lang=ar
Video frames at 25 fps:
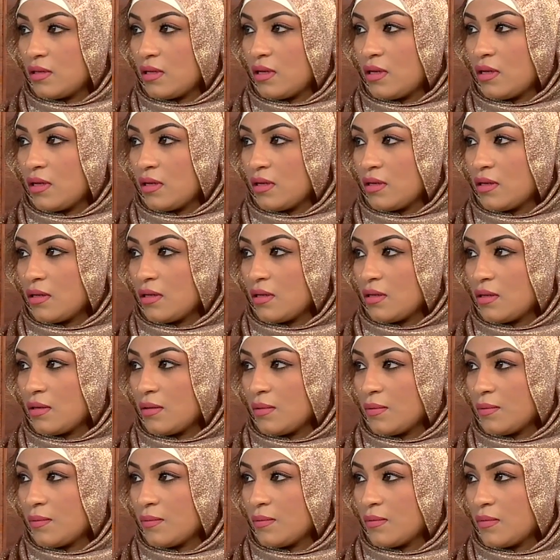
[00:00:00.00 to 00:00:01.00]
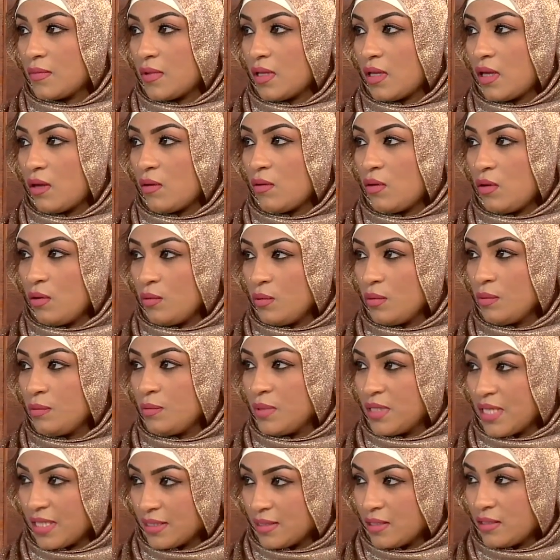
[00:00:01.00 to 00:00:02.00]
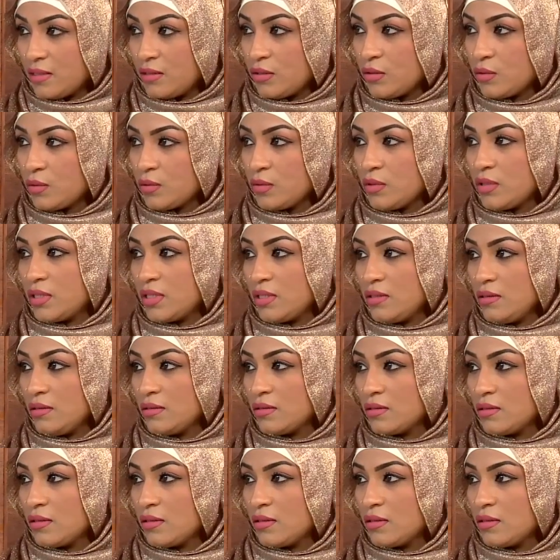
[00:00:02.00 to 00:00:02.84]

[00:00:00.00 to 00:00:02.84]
آه، أو الحبوب بتاعت الدهون دي